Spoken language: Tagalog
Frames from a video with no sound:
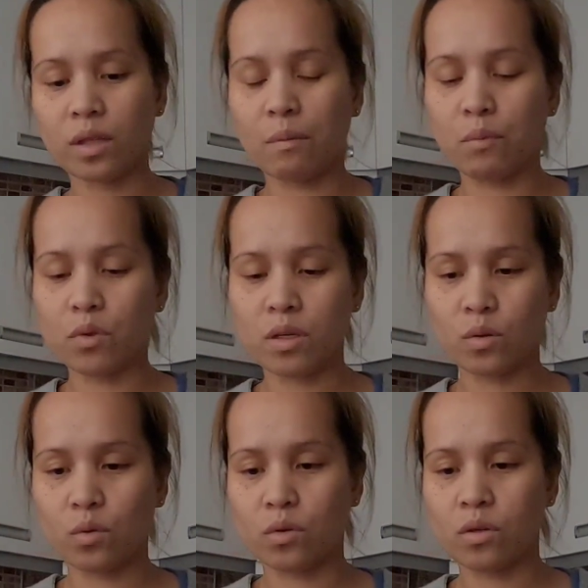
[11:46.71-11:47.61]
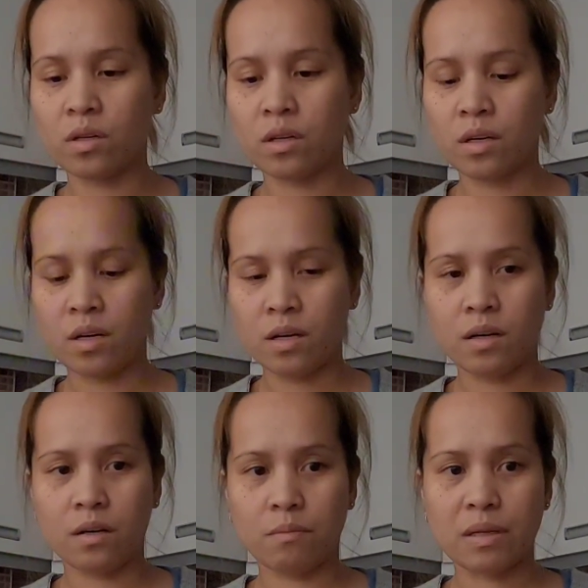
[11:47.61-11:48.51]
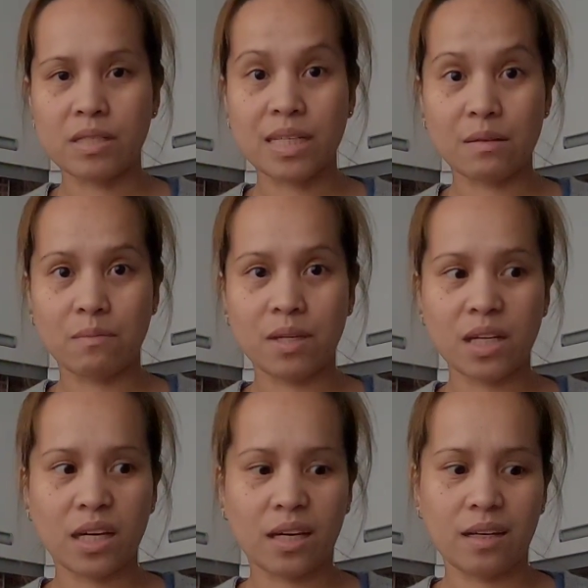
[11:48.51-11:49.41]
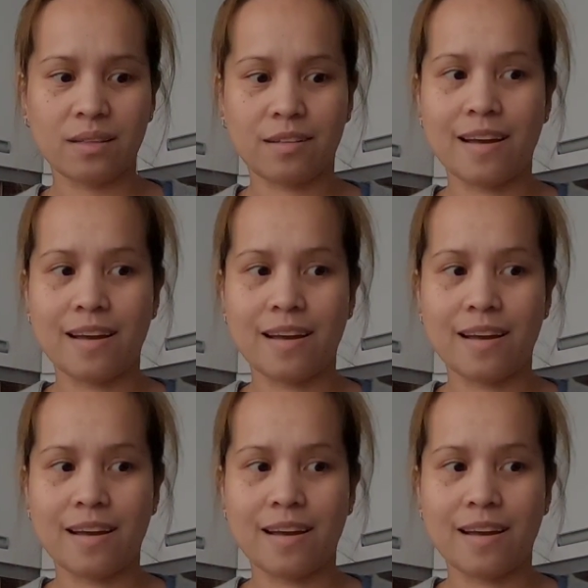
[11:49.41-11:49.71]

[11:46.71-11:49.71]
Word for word: Tapos itong pansit Mickey.